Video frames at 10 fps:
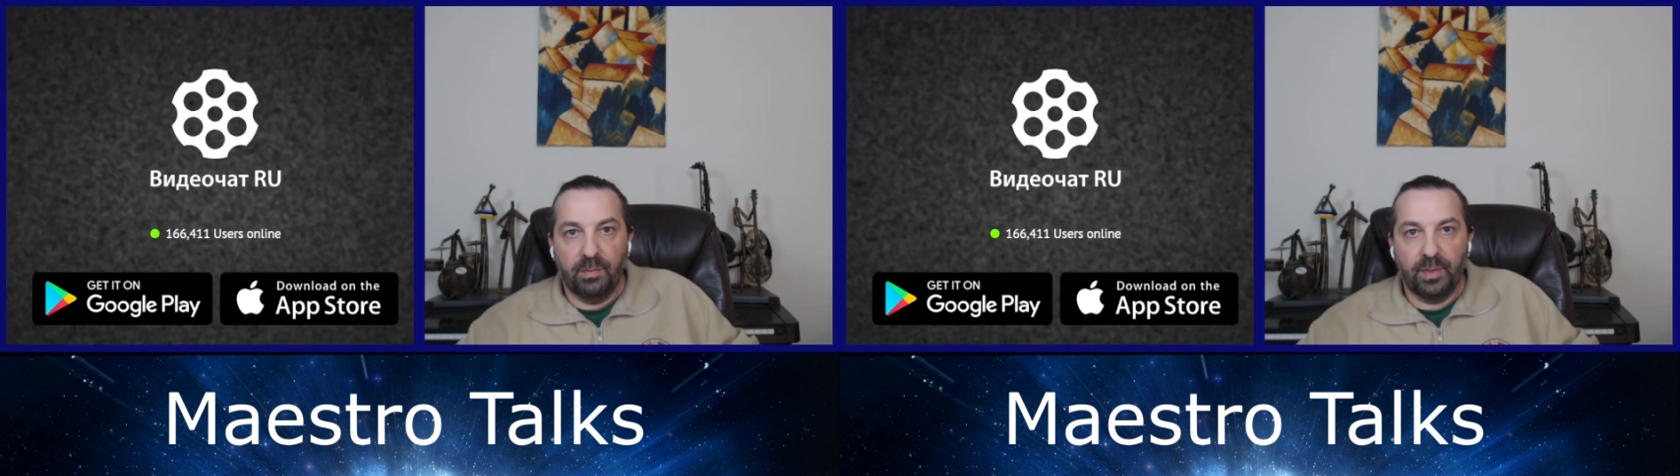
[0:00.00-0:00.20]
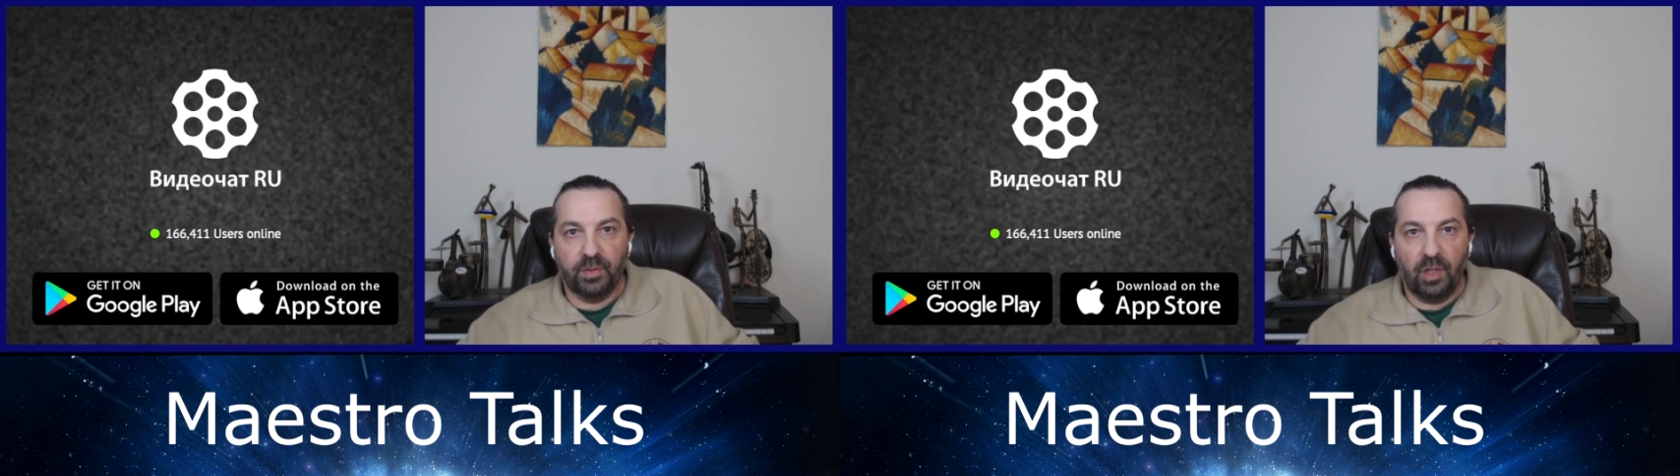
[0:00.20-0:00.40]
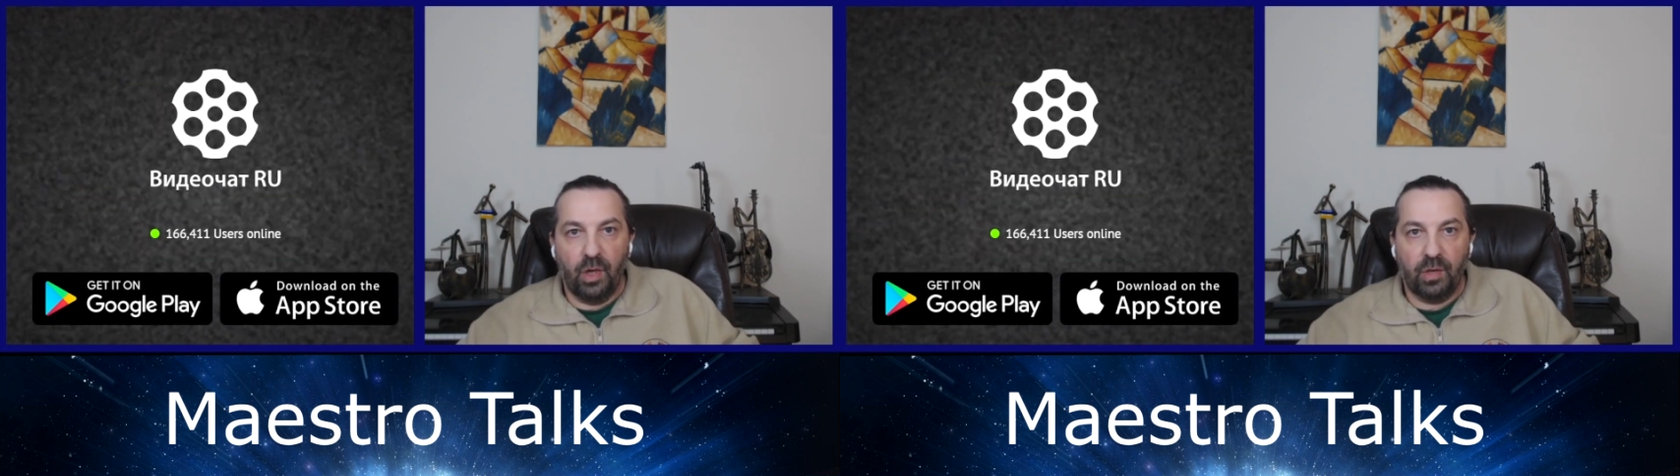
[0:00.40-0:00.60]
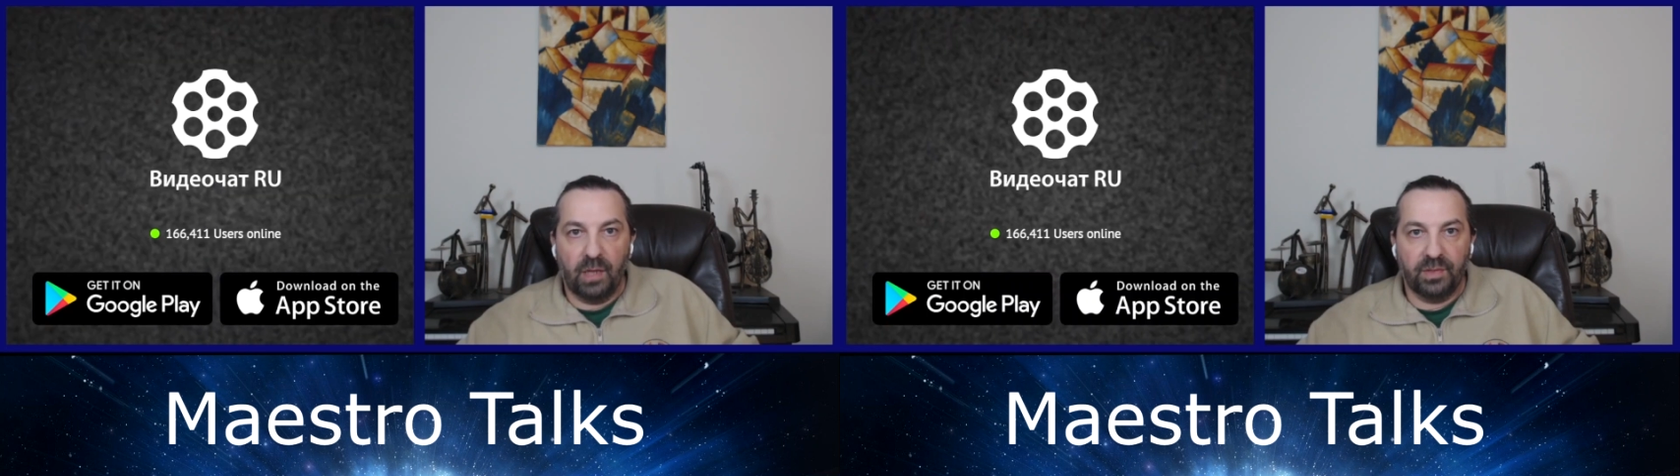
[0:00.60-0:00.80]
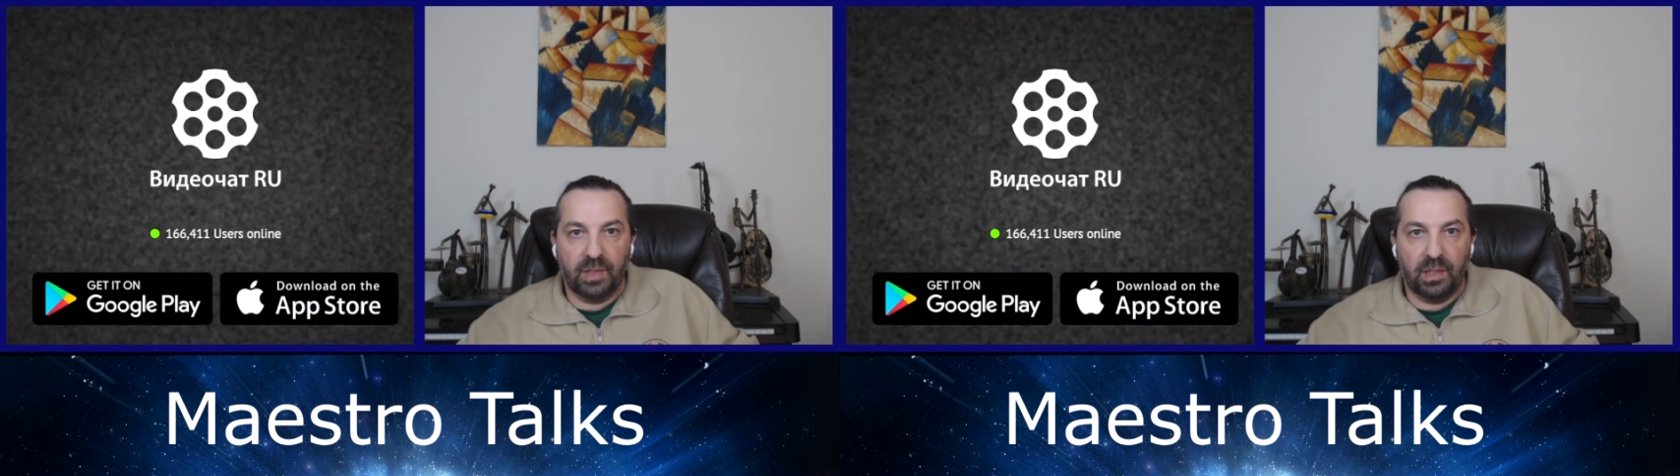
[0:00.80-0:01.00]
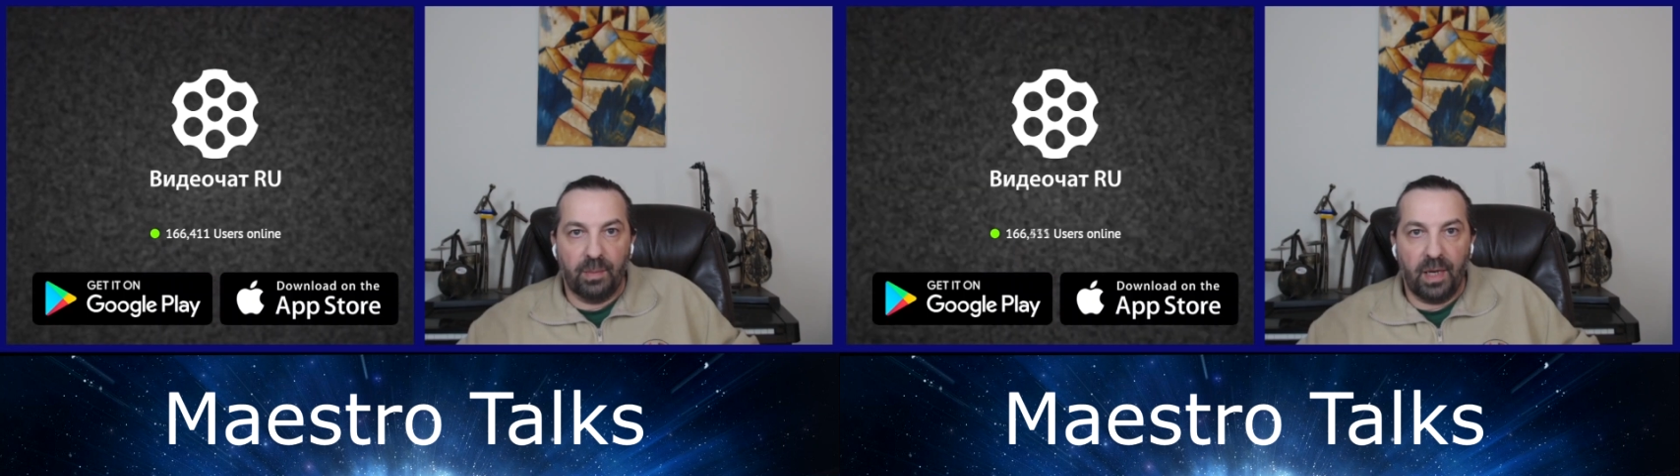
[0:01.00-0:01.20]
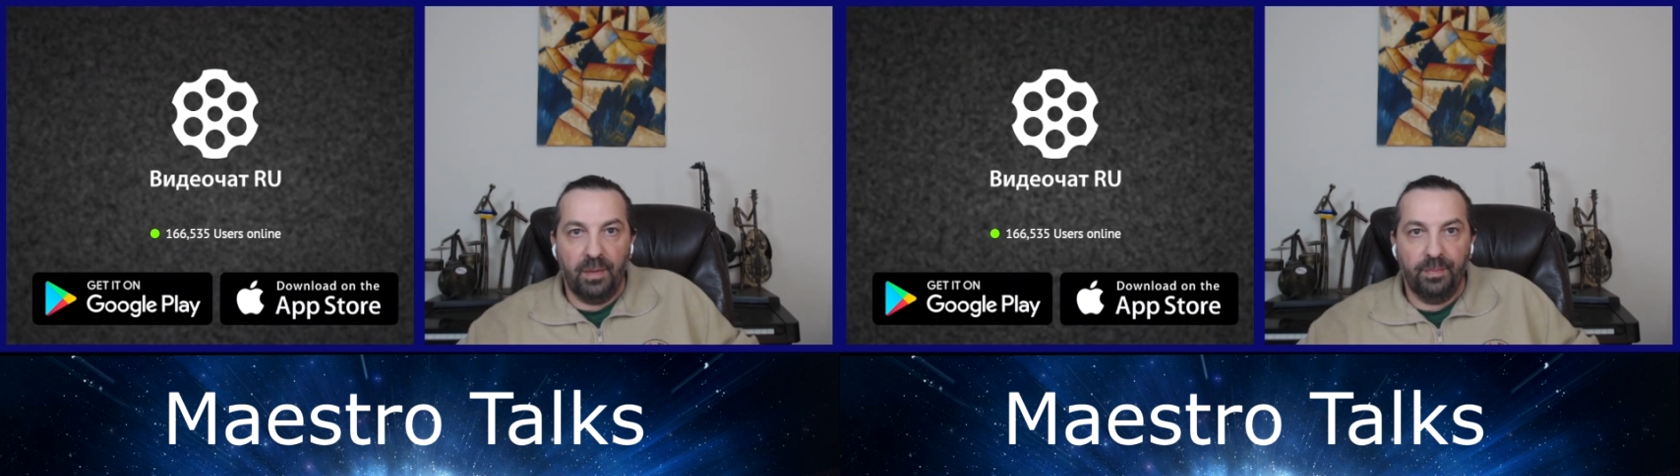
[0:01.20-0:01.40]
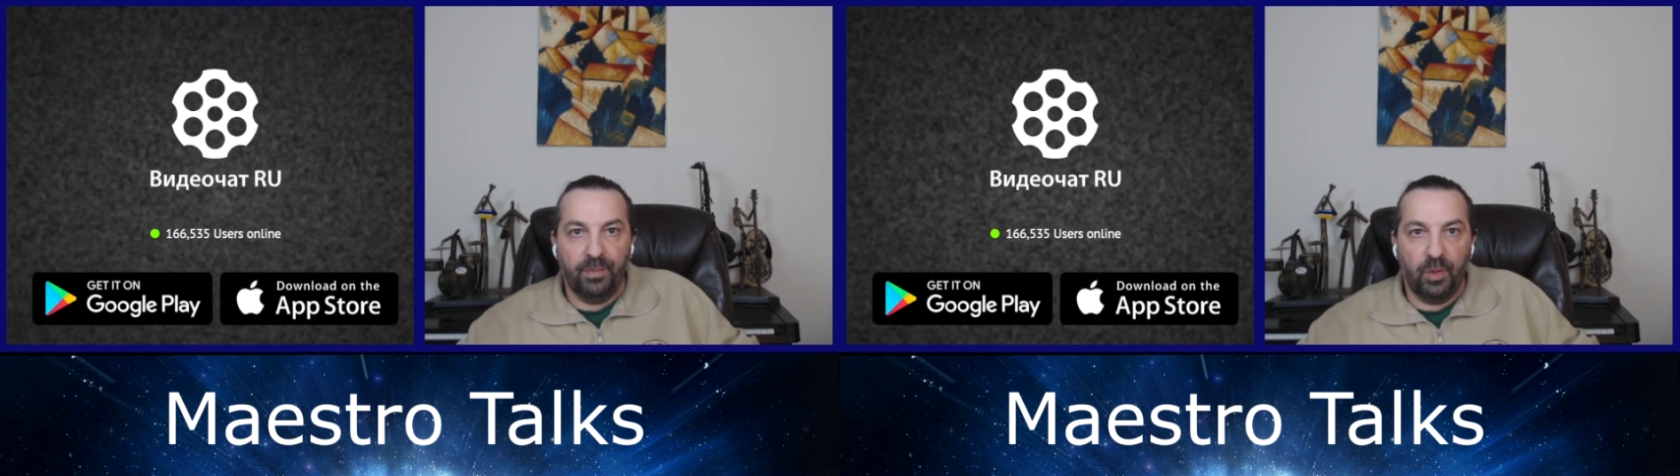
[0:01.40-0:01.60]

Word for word: вам всем желаю, как всегда, добра,